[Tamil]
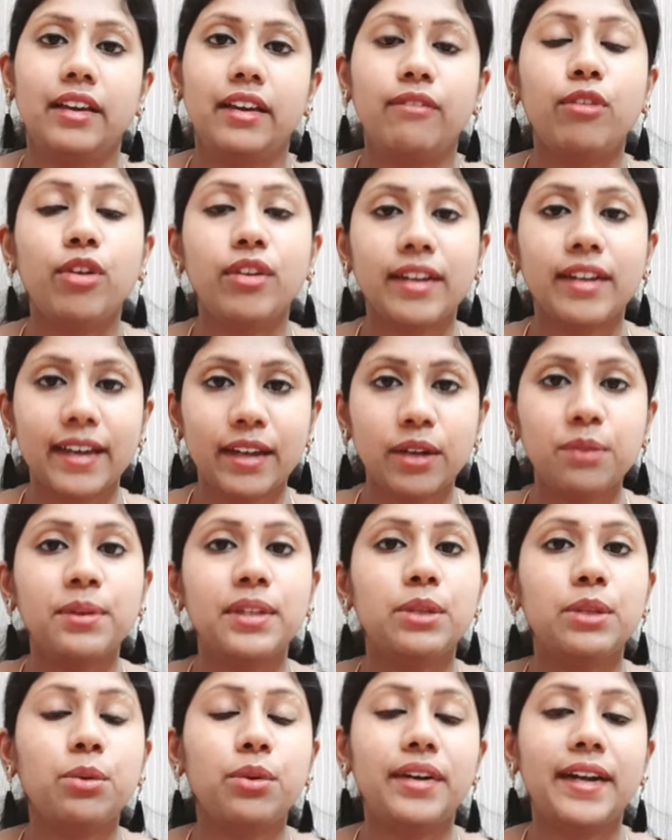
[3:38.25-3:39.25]
எவ்வளோ நேரம்
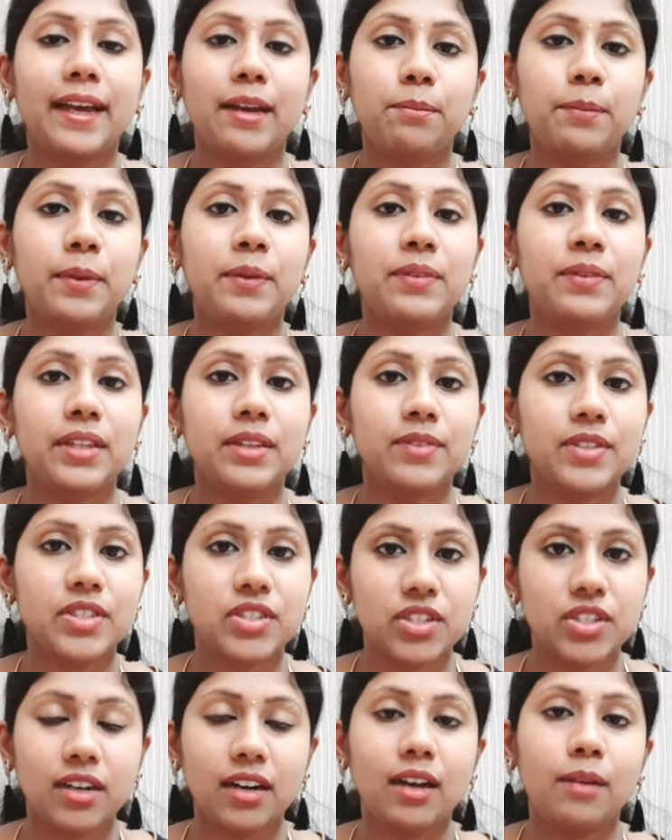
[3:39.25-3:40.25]
வந்து ஒரு டைப்பர் வந்து
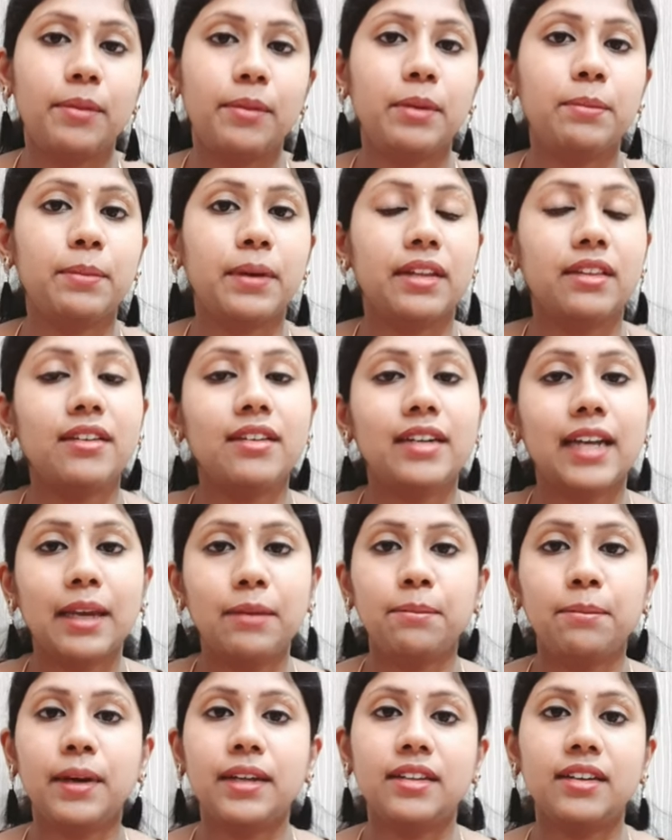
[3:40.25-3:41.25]
வச்சுருக்கலாம் அப்படின்னு பார்த்து
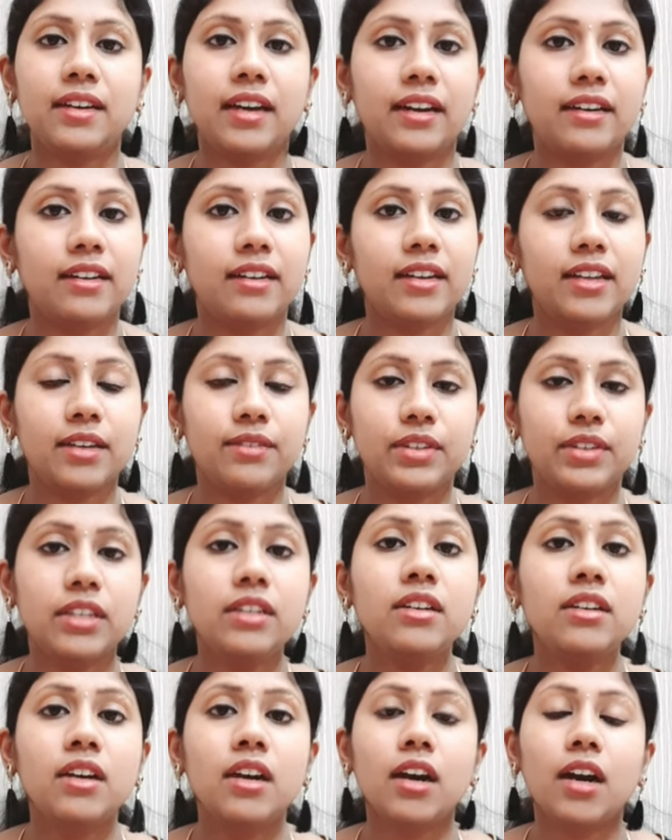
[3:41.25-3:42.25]
டைம் பார்த்து கரெக்டாக நீங்கள் வந்து